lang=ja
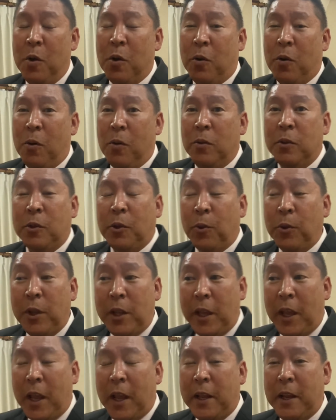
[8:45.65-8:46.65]
本当
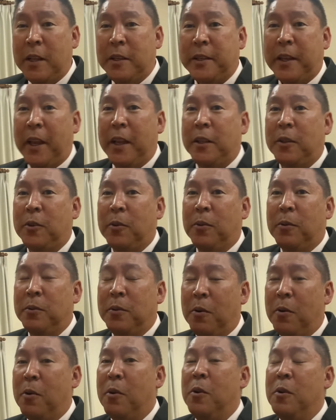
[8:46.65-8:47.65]
に NHK 党
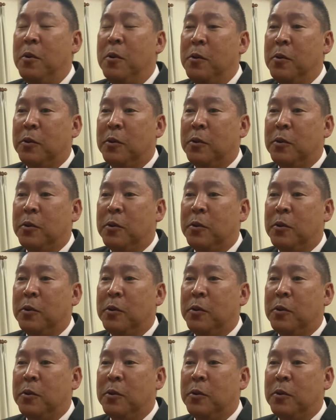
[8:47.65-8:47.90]
の、